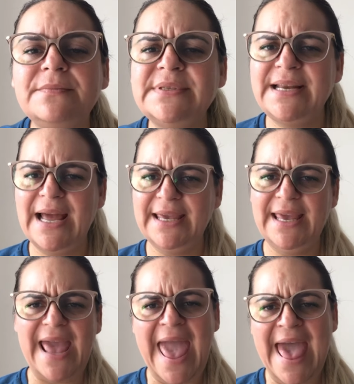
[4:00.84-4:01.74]
Será
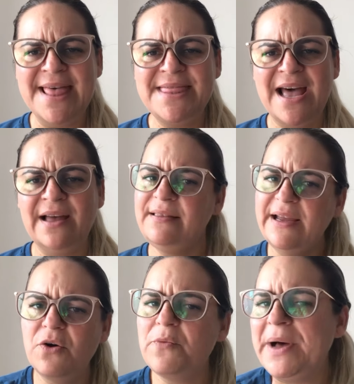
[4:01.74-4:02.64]
que Ana?
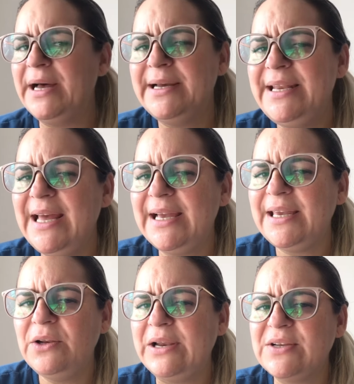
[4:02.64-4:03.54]
Tem alguma Ana
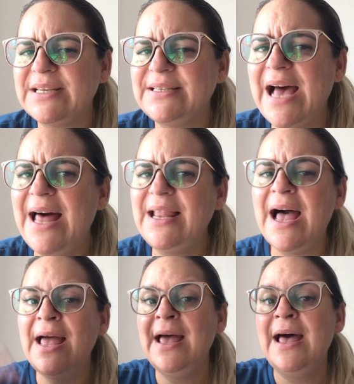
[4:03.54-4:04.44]
aqui na nossa
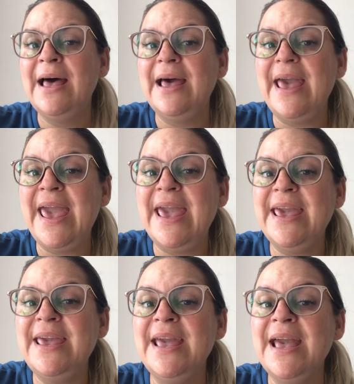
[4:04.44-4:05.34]
sala?
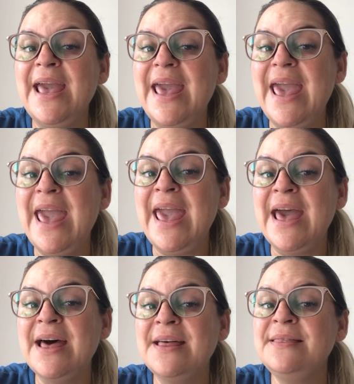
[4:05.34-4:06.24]
A,
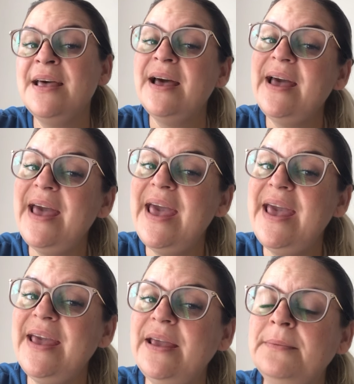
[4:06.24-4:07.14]
N,
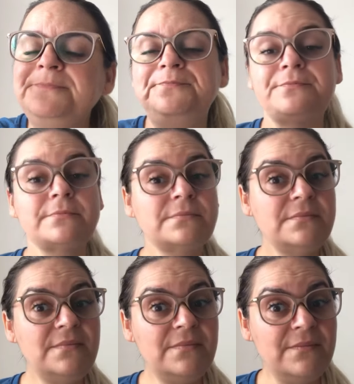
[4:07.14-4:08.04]
A.
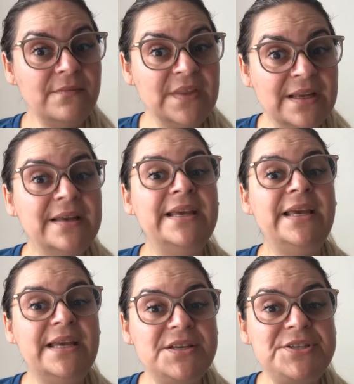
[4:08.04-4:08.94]

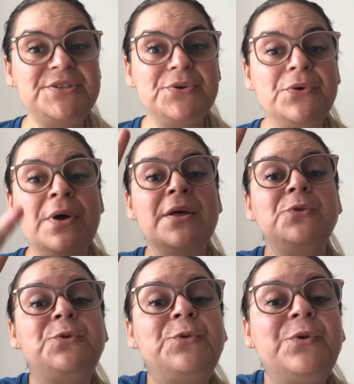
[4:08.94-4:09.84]
Isso,
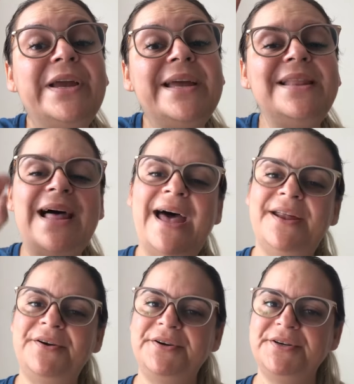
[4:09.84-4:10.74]
three
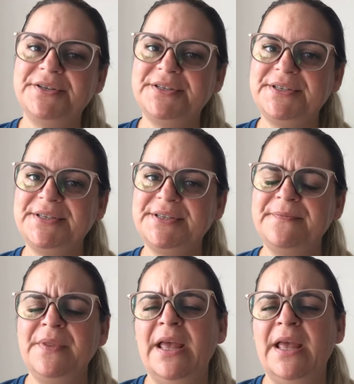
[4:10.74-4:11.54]
letters.